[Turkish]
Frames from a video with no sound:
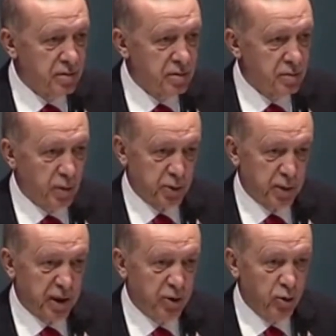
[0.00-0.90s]

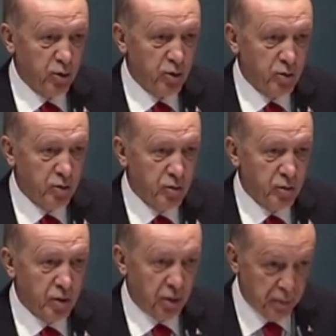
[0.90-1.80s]
Başbakan yok.
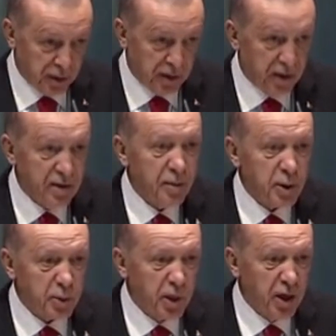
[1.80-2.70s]
Ama birileri de
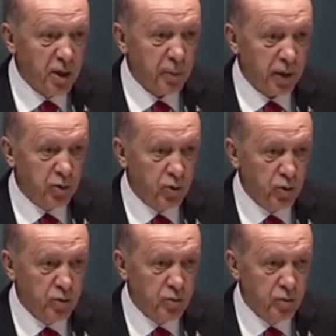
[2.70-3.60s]
başbakanlık bekliyor.
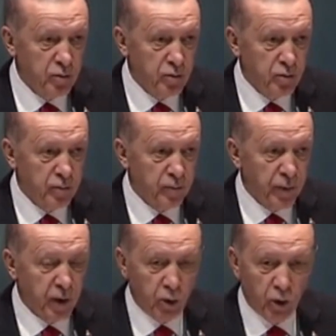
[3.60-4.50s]

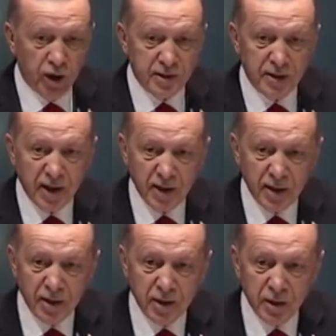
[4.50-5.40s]
Öyleyse
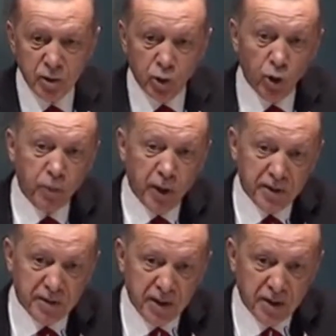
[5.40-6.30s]
çok
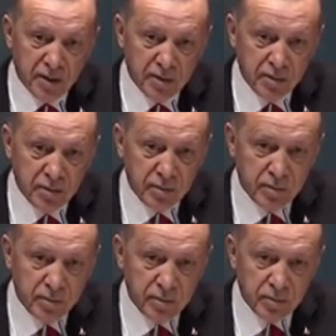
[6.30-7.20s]
partili
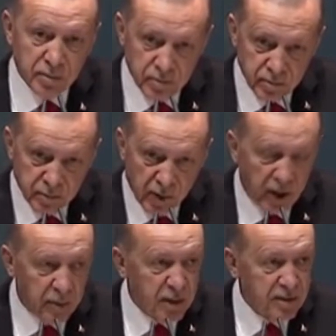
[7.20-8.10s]

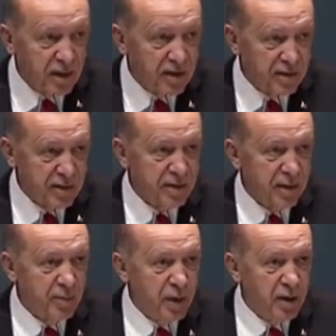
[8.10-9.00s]
parlamenter
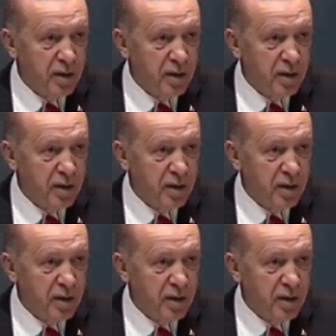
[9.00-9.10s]
sistemde